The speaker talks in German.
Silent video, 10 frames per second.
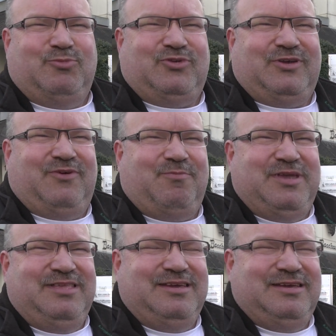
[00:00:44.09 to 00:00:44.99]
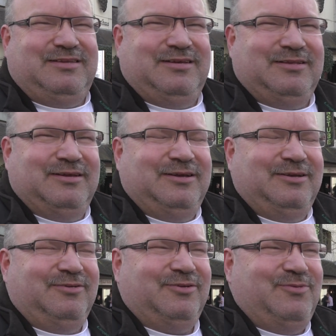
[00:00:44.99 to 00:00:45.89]
Musik verbindet, ne?
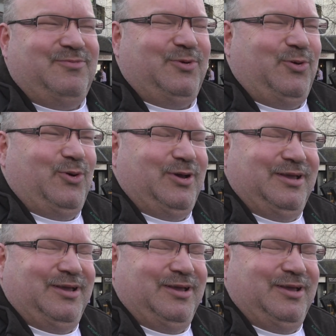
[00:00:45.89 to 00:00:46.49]
das wissen wir doch.